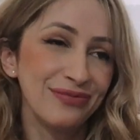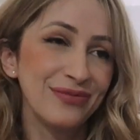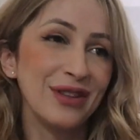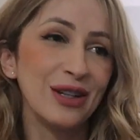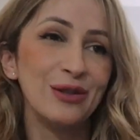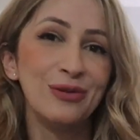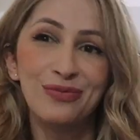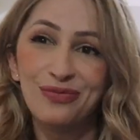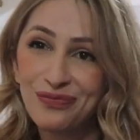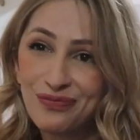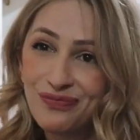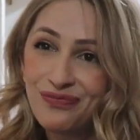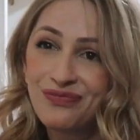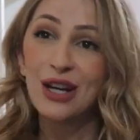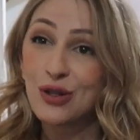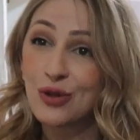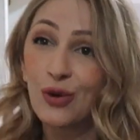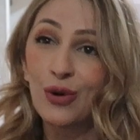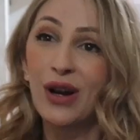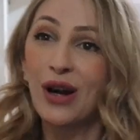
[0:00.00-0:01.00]
Então,
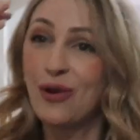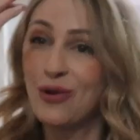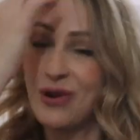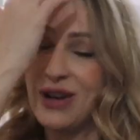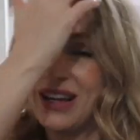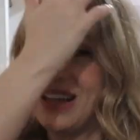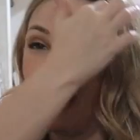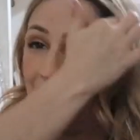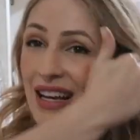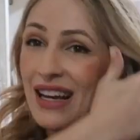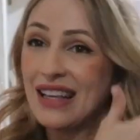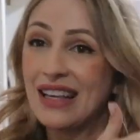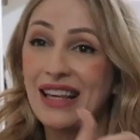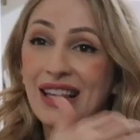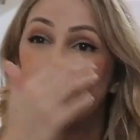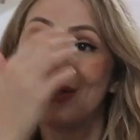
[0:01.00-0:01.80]
tô na correria aqui.